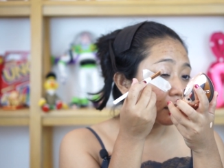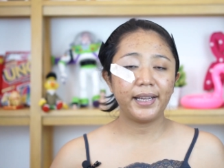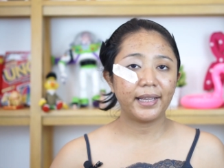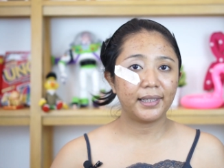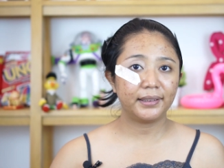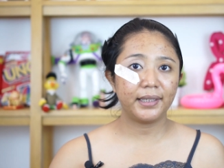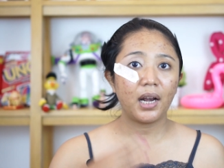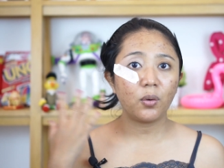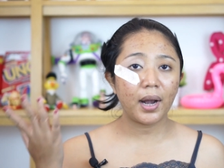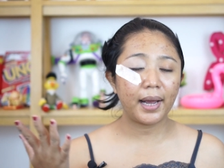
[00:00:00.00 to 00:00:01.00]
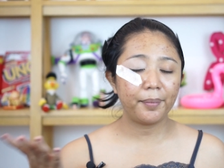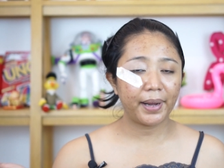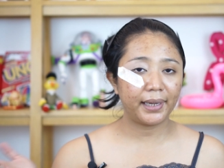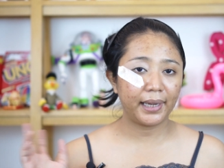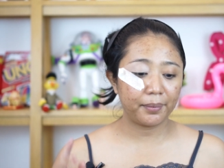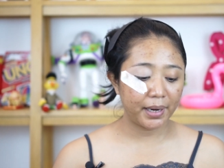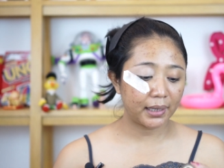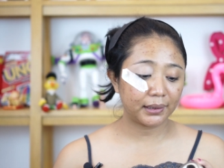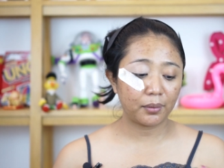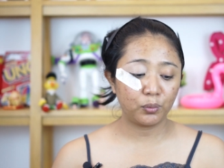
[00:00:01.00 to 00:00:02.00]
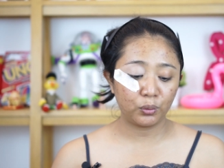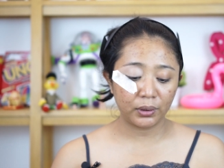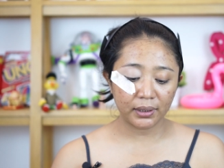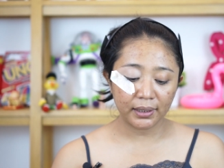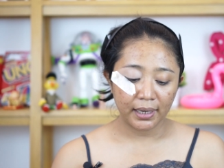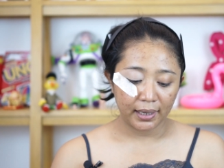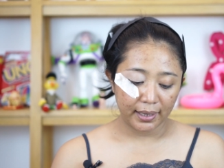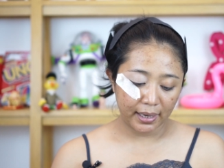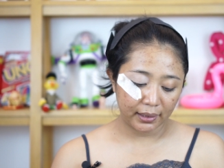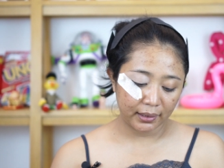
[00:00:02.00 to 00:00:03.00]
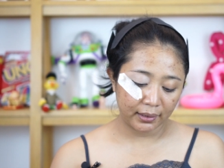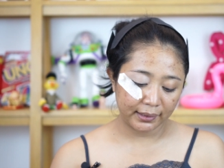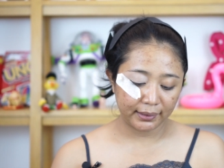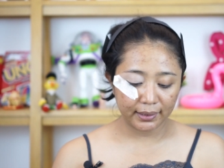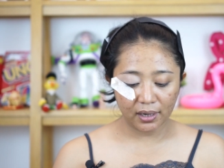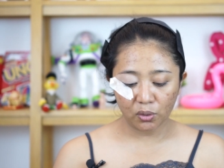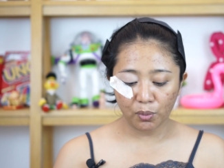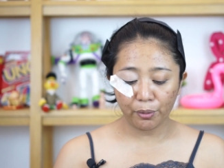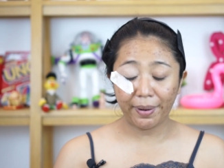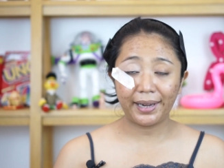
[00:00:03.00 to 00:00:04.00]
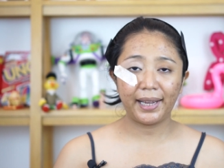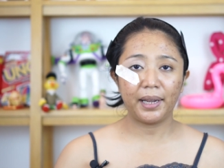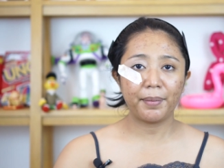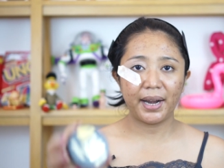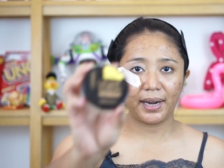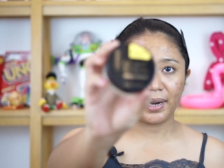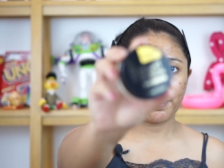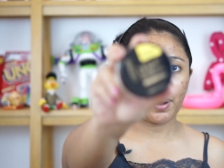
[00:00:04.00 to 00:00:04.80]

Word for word: Di atasnya aku akan pakai bedak tabur dan di sini aku mau pakai banana